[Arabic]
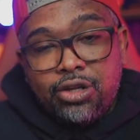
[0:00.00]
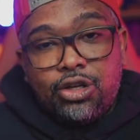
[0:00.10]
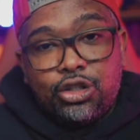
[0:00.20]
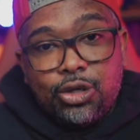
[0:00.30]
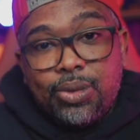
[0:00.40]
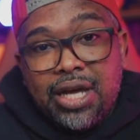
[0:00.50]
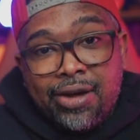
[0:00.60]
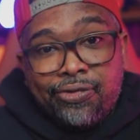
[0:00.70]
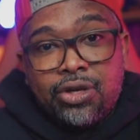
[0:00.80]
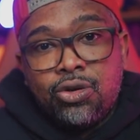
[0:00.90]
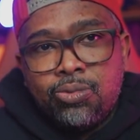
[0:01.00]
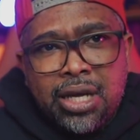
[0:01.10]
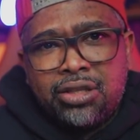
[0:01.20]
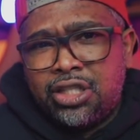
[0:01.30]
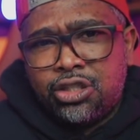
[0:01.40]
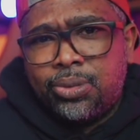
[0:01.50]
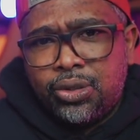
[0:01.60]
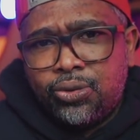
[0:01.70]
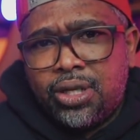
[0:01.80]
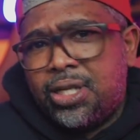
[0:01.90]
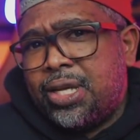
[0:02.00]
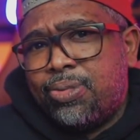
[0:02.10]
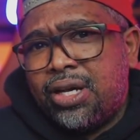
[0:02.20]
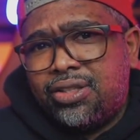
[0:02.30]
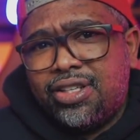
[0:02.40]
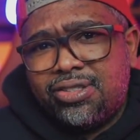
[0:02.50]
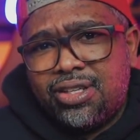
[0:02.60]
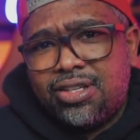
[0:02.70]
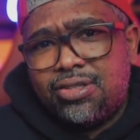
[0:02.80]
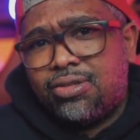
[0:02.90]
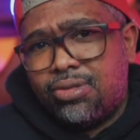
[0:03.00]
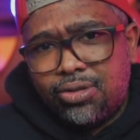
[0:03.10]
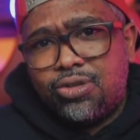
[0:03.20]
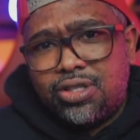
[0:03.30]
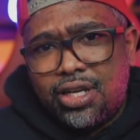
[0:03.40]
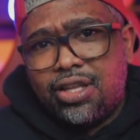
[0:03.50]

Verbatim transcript: يعطيهم العافية وما هي التجربة الأولى لي مع الدي اكس ريسر والكرسي